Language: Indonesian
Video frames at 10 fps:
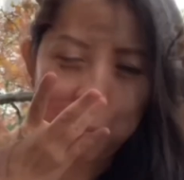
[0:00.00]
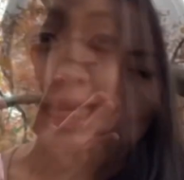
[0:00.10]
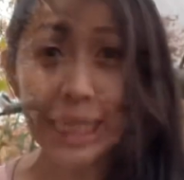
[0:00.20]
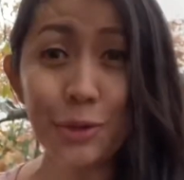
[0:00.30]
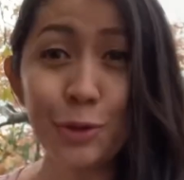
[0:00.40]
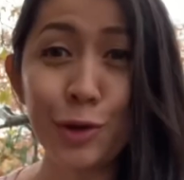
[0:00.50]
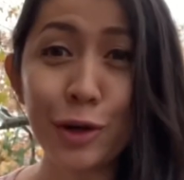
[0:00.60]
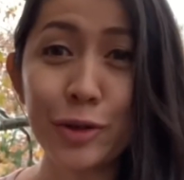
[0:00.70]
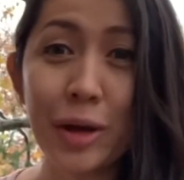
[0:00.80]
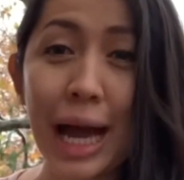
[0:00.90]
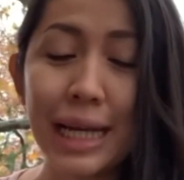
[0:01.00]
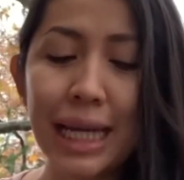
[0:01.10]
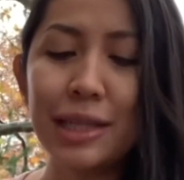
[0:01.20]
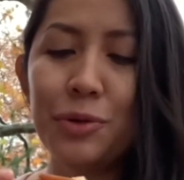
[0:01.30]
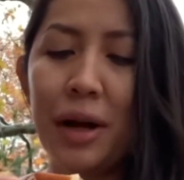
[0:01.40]
Di New York juga ada
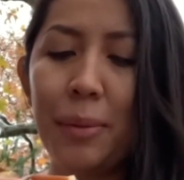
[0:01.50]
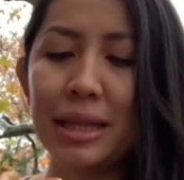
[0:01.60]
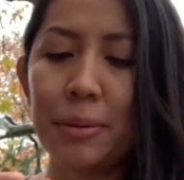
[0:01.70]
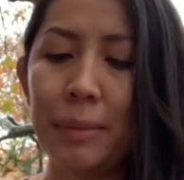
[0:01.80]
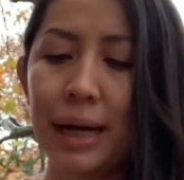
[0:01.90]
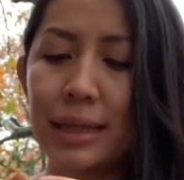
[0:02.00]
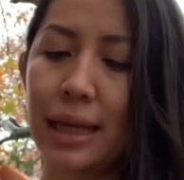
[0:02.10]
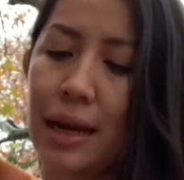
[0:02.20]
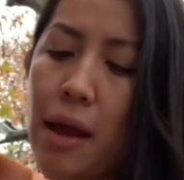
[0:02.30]
yang jual mantep banget gini.